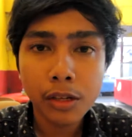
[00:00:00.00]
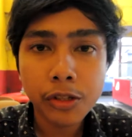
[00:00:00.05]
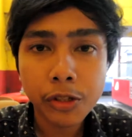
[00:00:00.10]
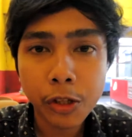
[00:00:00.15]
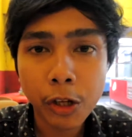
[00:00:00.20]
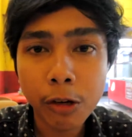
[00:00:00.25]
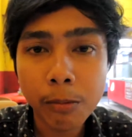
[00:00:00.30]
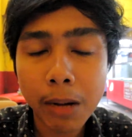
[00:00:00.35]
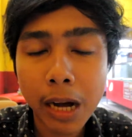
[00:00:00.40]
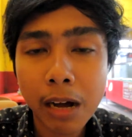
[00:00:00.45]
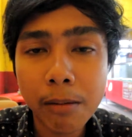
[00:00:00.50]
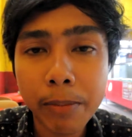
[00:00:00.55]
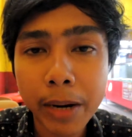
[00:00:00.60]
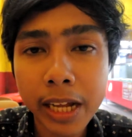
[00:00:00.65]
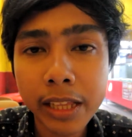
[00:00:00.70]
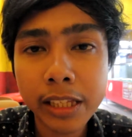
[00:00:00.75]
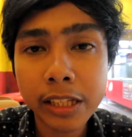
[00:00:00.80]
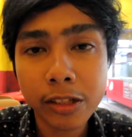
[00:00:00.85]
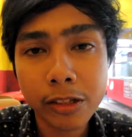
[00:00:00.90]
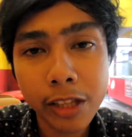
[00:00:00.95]
So mga
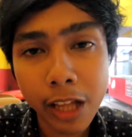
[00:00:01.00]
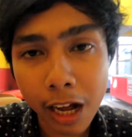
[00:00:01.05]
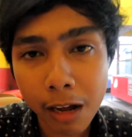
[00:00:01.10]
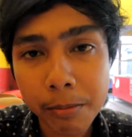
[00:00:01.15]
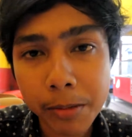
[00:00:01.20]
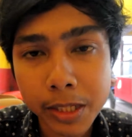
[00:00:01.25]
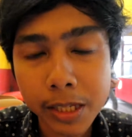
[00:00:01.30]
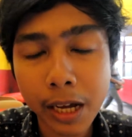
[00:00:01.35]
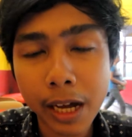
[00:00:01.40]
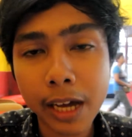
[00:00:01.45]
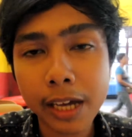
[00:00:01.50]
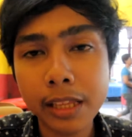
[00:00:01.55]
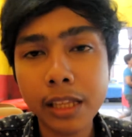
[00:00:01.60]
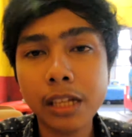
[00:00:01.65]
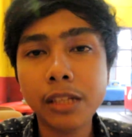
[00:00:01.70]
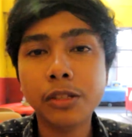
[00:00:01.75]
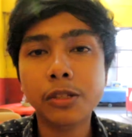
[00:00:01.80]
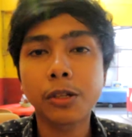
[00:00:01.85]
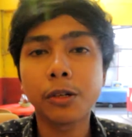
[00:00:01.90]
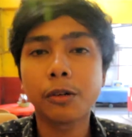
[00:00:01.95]
brad, dito na kami sa kainan.